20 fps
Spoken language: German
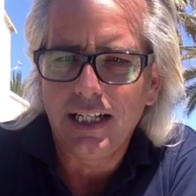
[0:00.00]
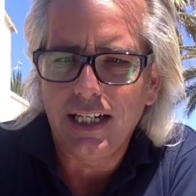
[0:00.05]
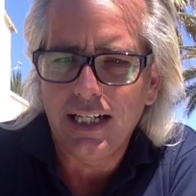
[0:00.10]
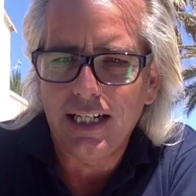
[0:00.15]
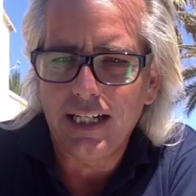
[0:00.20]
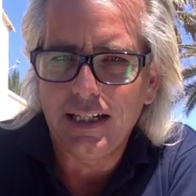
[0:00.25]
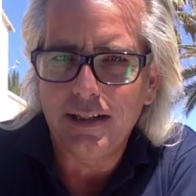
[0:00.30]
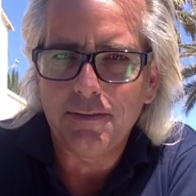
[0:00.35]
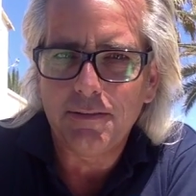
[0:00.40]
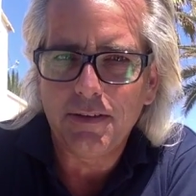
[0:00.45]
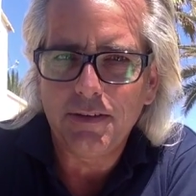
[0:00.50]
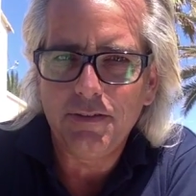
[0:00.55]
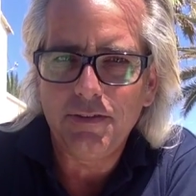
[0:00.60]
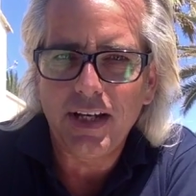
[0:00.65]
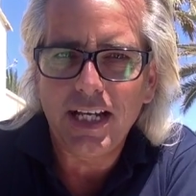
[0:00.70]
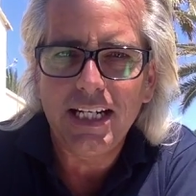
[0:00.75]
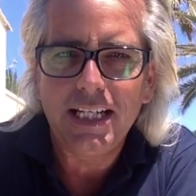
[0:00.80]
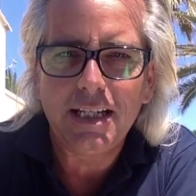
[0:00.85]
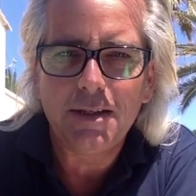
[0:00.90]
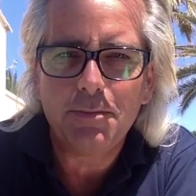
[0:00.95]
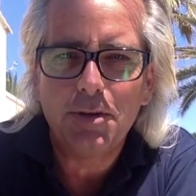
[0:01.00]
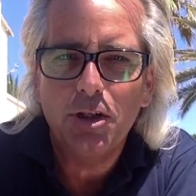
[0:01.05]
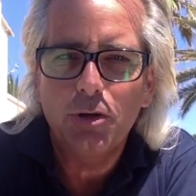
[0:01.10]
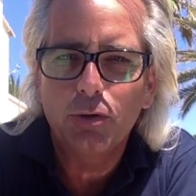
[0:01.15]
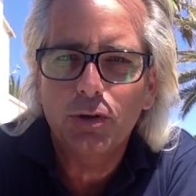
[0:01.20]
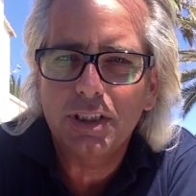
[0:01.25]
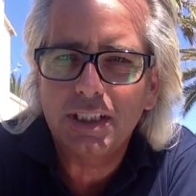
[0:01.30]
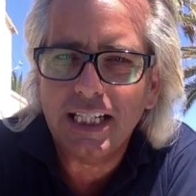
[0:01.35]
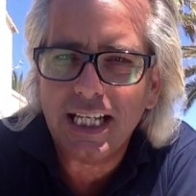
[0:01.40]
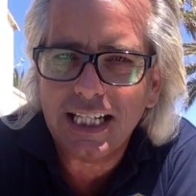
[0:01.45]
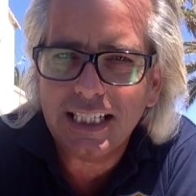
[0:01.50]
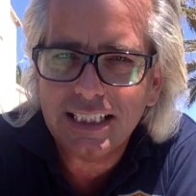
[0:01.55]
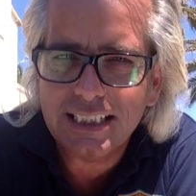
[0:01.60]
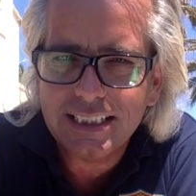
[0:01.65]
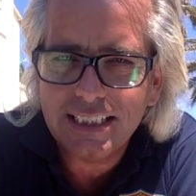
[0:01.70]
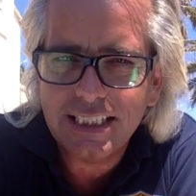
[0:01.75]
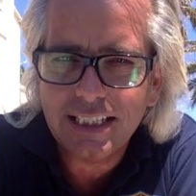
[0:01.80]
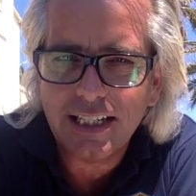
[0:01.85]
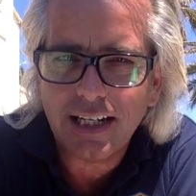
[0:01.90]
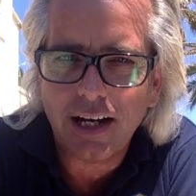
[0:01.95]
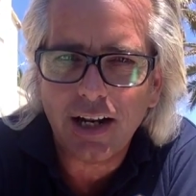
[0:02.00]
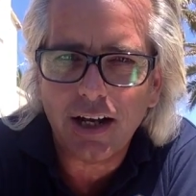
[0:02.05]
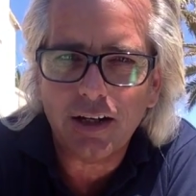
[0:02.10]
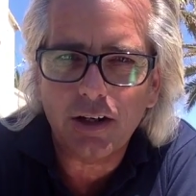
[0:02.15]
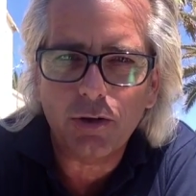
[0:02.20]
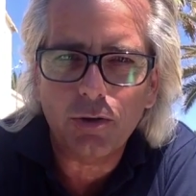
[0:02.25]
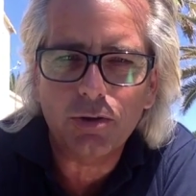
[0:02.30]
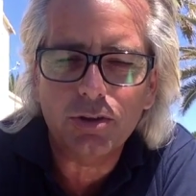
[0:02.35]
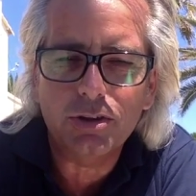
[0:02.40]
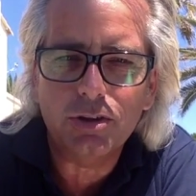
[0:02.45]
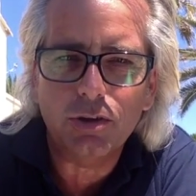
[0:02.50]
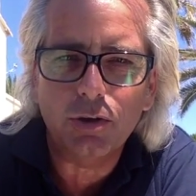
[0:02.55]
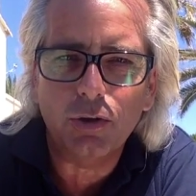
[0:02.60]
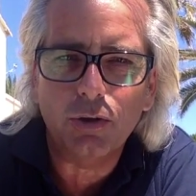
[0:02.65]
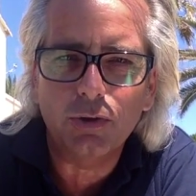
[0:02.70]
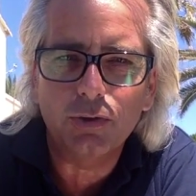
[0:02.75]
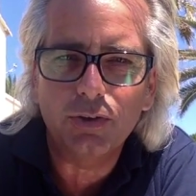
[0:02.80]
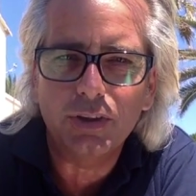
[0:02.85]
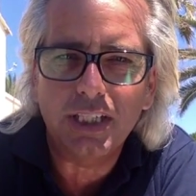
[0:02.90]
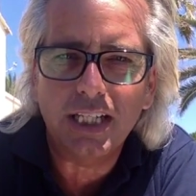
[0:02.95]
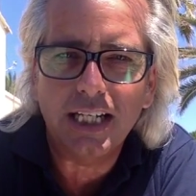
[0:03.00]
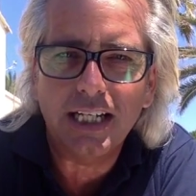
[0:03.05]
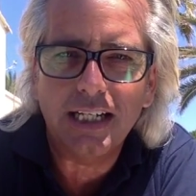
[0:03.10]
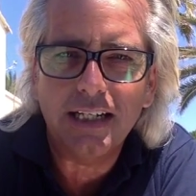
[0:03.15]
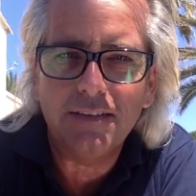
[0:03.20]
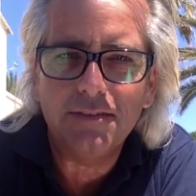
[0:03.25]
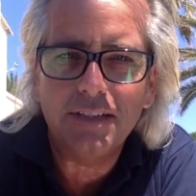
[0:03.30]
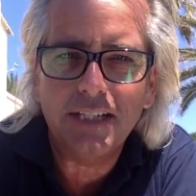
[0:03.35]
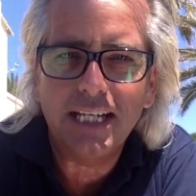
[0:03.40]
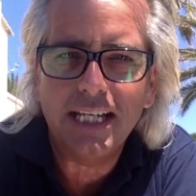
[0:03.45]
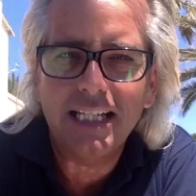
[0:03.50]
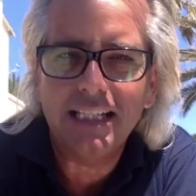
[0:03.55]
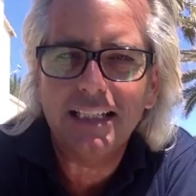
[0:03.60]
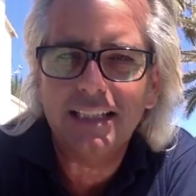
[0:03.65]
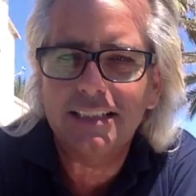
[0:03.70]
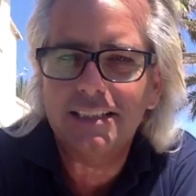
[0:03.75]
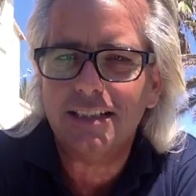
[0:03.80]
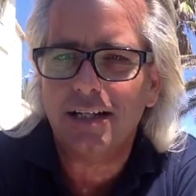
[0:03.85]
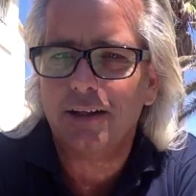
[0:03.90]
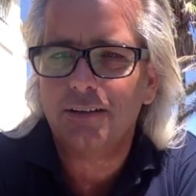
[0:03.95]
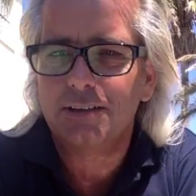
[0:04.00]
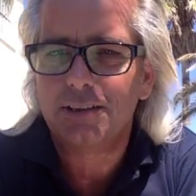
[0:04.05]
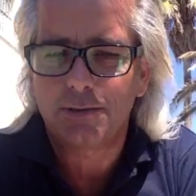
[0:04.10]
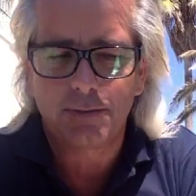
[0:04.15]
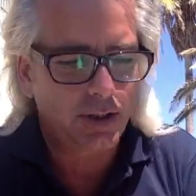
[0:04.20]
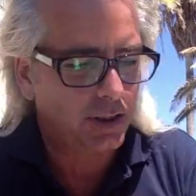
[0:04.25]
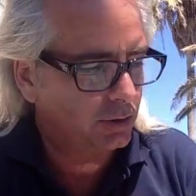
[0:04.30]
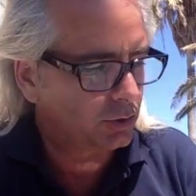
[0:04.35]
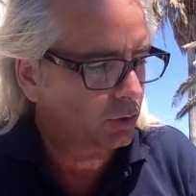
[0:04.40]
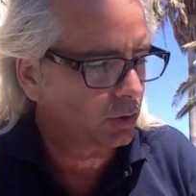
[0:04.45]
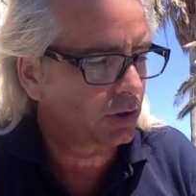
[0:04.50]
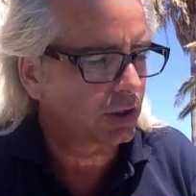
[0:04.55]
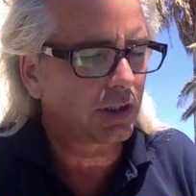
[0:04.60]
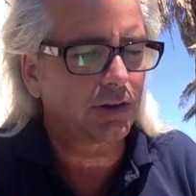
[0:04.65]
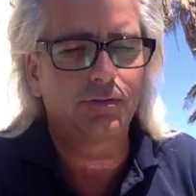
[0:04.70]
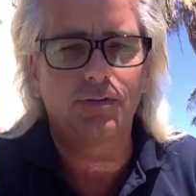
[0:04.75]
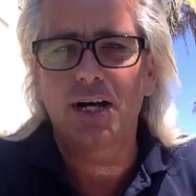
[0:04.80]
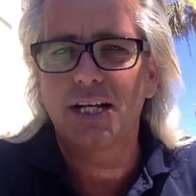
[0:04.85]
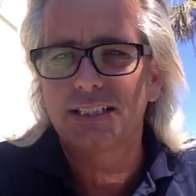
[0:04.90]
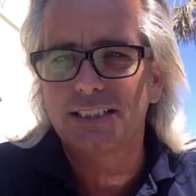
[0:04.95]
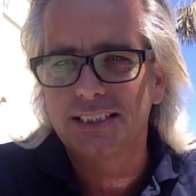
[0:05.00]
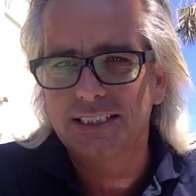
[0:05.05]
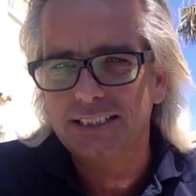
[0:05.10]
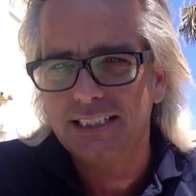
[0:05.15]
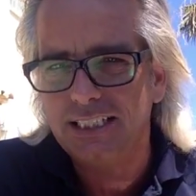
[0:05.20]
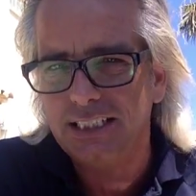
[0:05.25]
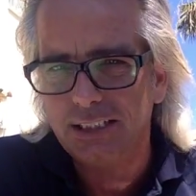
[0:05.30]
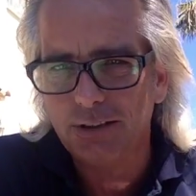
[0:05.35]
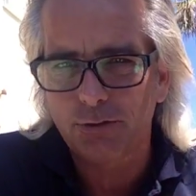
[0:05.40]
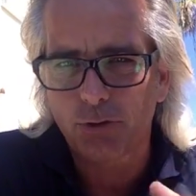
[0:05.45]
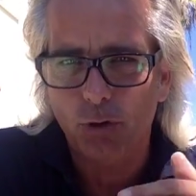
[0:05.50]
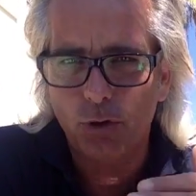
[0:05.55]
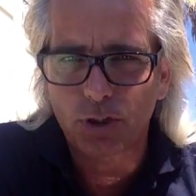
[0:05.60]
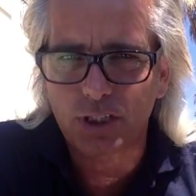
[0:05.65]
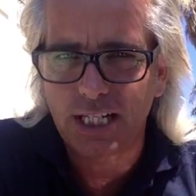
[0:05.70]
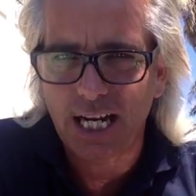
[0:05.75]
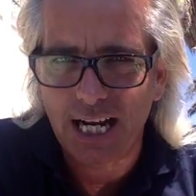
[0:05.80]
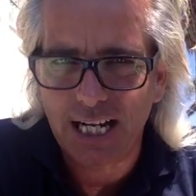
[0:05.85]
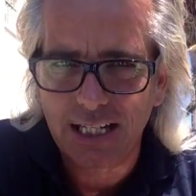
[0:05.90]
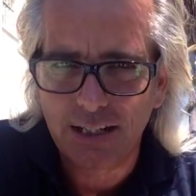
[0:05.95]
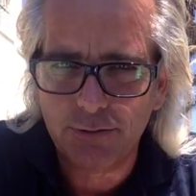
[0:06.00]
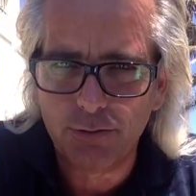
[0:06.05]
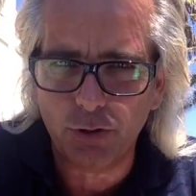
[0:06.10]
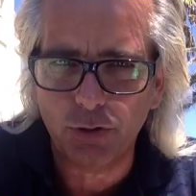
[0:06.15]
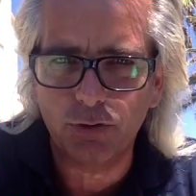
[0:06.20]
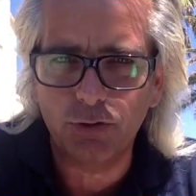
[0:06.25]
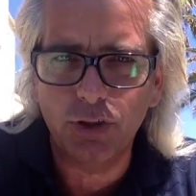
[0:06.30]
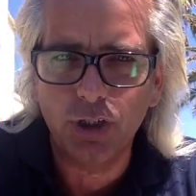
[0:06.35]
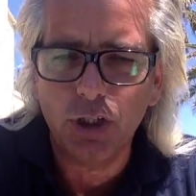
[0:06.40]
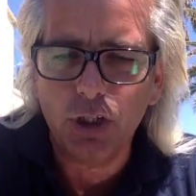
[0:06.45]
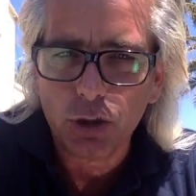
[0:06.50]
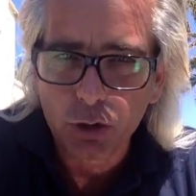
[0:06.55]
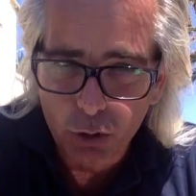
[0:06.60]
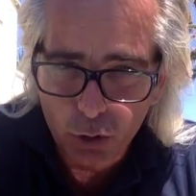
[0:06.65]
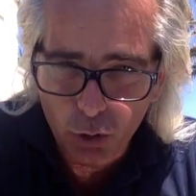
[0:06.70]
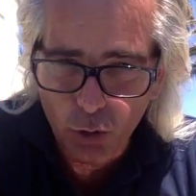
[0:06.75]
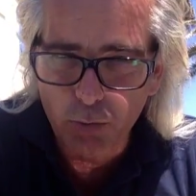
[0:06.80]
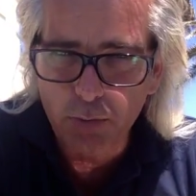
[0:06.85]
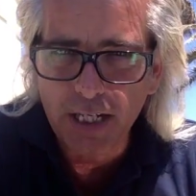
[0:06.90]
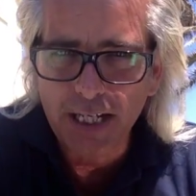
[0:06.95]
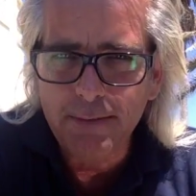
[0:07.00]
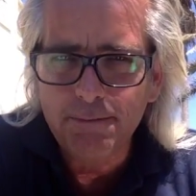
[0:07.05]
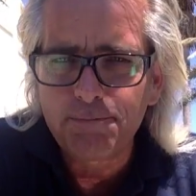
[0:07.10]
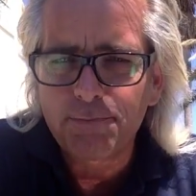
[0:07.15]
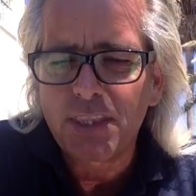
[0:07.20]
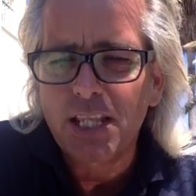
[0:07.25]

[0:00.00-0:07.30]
Äh, in wenigen Minuten geht es hier klar los und äh, wir gehen das Ganze mal durch. Was sind die Vorteile von Dubli?